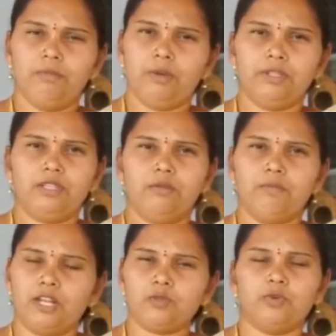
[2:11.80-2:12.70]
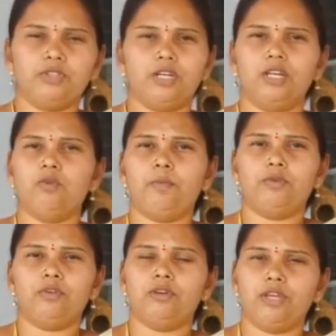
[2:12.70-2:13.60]
మేమిద్దరం మనస్ఫూర్తిగానే
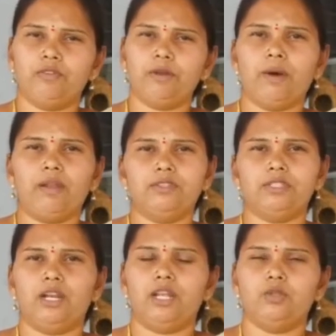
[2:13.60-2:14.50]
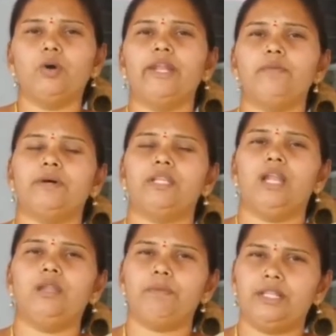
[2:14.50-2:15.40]
ఒప్పుకుంటున్నాం ఎవరి బలవంతం లేదు అనే
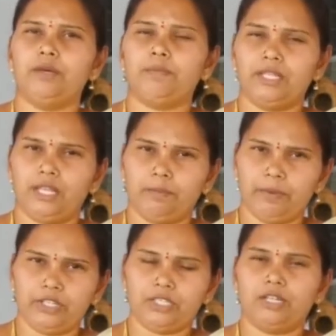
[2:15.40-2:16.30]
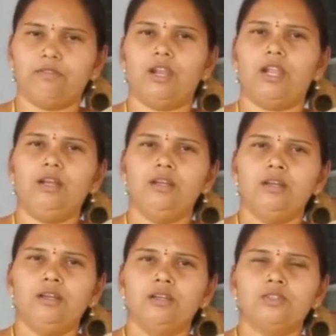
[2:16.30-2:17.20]
పదాలని పదే పదే రిపీట్ చేయడం వల్ల
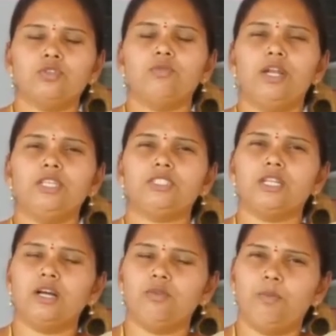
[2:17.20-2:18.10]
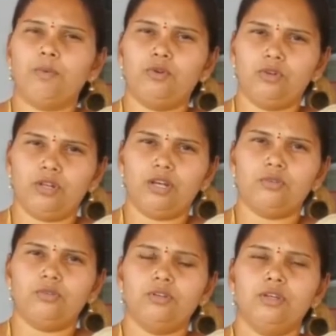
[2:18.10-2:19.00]
సో వాళ్ళు ఇష్టంగా
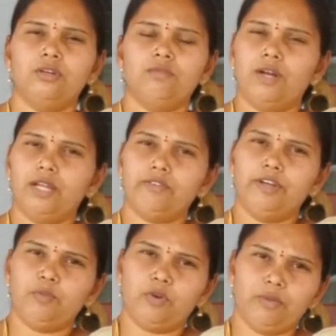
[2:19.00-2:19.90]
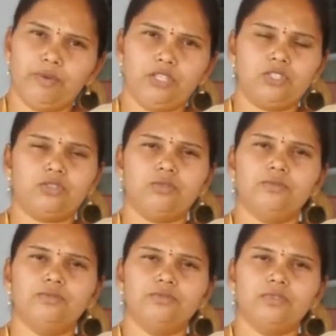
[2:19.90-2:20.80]
ఒప్పుకుంటున్నారు వాళ్ళకి విడిపోవడమే ఇష్టం
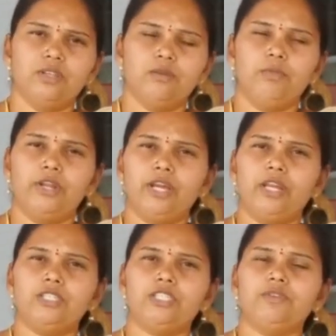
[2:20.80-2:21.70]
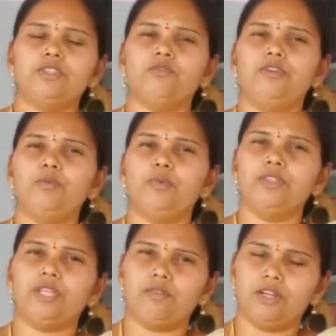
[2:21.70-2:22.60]
మెరుగైన జీవితం
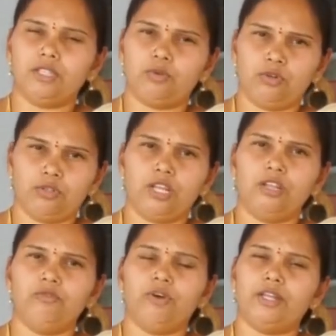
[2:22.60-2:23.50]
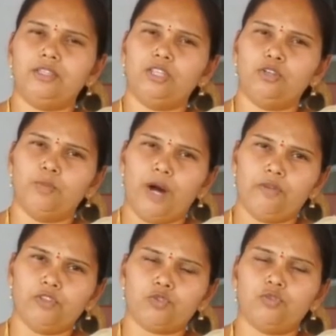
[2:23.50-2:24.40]
విడిపోయిన తర్వాతే ఉంటుందని వారిద్దరూ
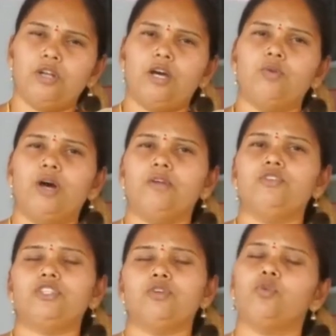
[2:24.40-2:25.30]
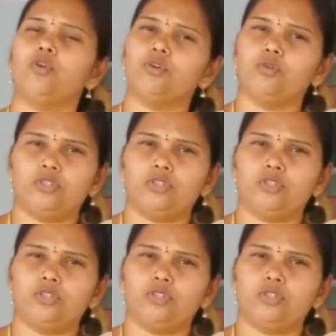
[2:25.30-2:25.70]
భావిస్తున్నారు అన్న విషయం కోర్టు